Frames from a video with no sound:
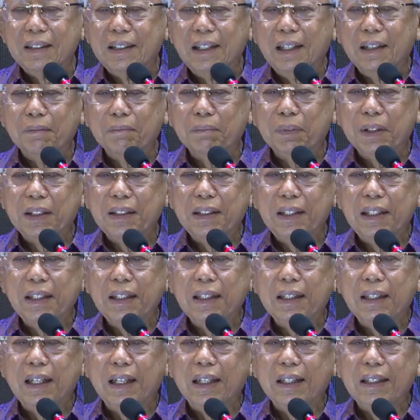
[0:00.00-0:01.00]
yang
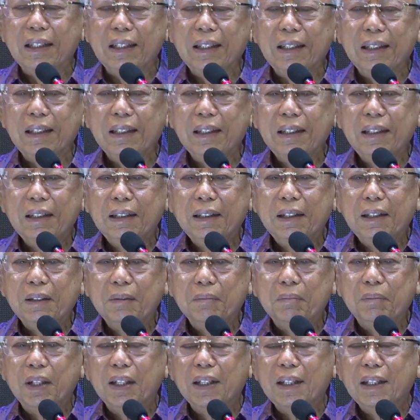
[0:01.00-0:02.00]
penting lagi
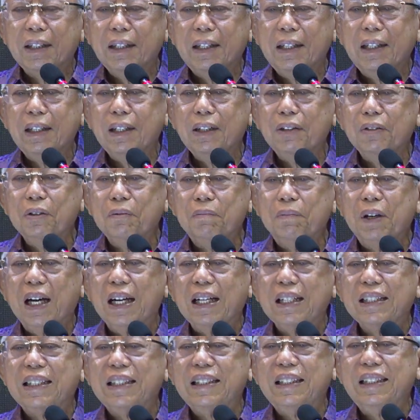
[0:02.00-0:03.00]

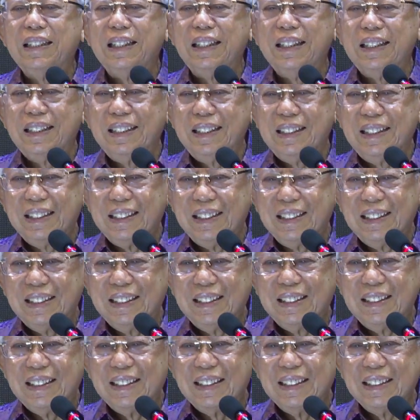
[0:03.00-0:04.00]
menginkubasi
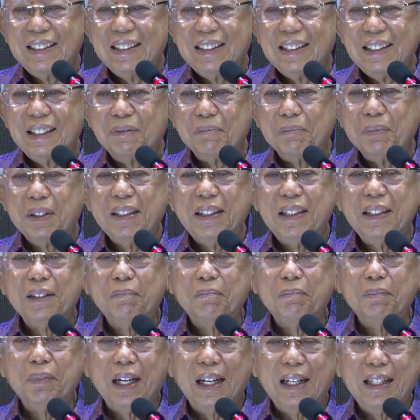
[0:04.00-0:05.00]
ya
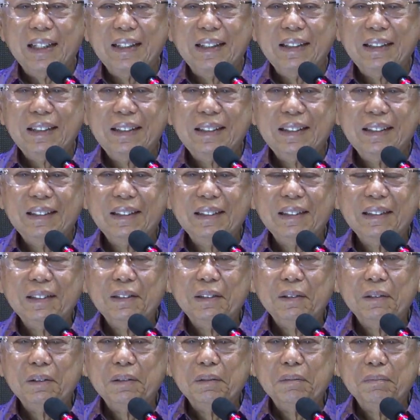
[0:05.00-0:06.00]
menyemai
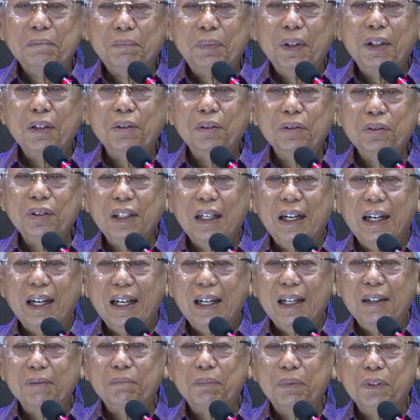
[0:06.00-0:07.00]

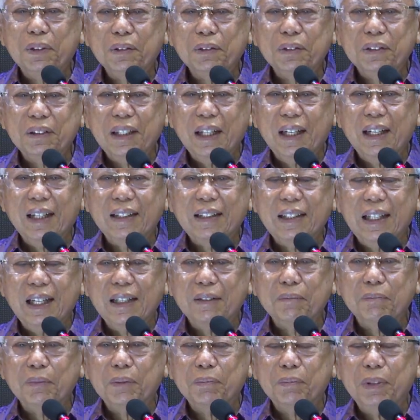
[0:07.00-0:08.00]
pengusaha-pengusaha
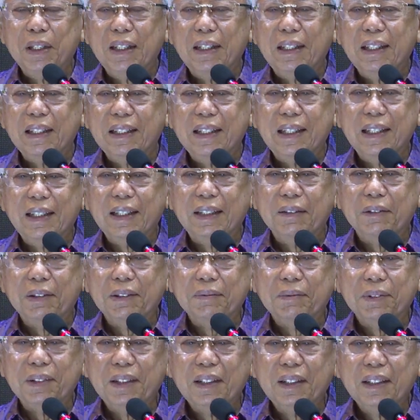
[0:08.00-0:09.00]
yang memiliki
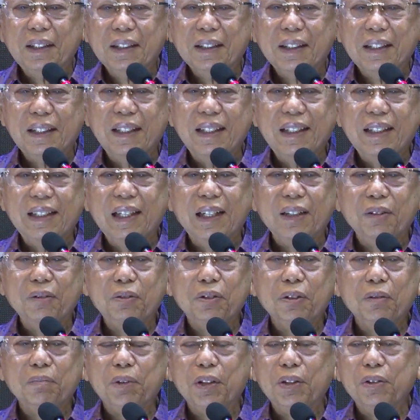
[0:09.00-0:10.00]
keinginan
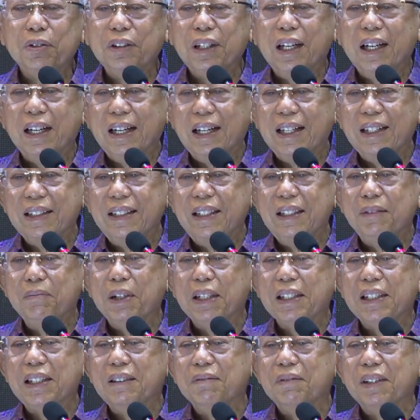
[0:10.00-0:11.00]
untuk berusaha di
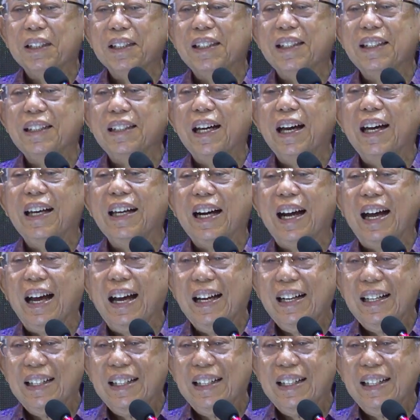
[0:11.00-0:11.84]
masing-masing daerah.